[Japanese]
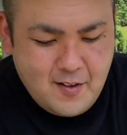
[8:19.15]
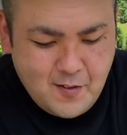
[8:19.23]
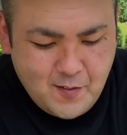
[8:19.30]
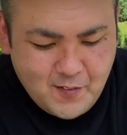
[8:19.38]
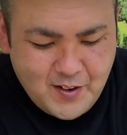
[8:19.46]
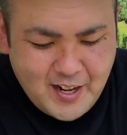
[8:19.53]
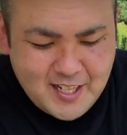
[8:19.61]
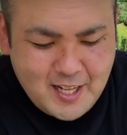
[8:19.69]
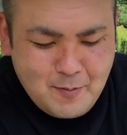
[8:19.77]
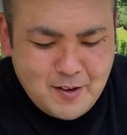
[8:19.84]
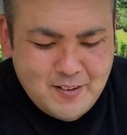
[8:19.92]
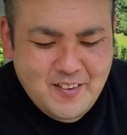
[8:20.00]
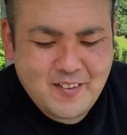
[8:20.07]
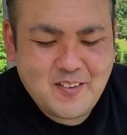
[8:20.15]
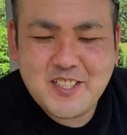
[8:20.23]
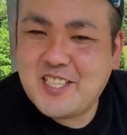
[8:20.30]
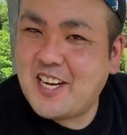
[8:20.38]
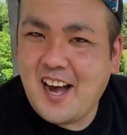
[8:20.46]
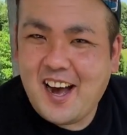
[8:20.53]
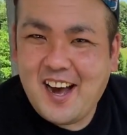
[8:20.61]
はい。食べるのはこち
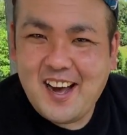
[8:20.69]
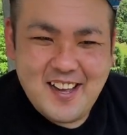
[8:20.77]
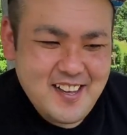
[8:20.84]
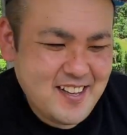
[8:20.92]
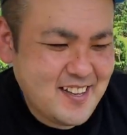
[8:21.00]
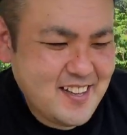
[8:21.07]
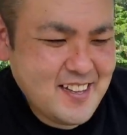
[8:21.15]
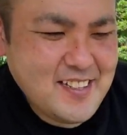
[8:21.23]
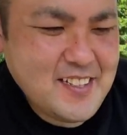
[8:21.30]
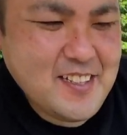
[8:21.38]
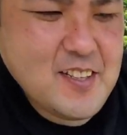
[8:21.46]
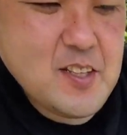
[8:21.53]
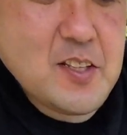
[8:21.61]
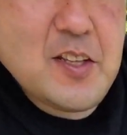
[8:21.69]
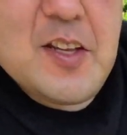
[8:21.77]
ら。デラックス